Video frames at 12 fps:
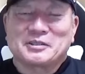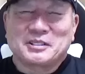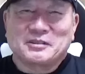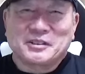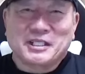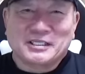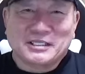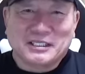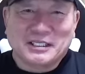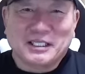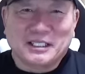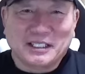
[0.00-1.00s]
戦の勝ち
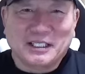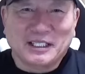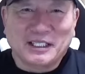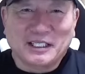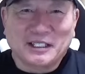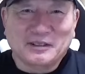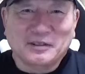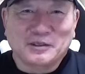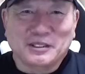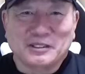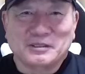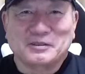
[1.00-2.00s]
方がね
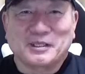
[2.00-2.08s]
ドジャース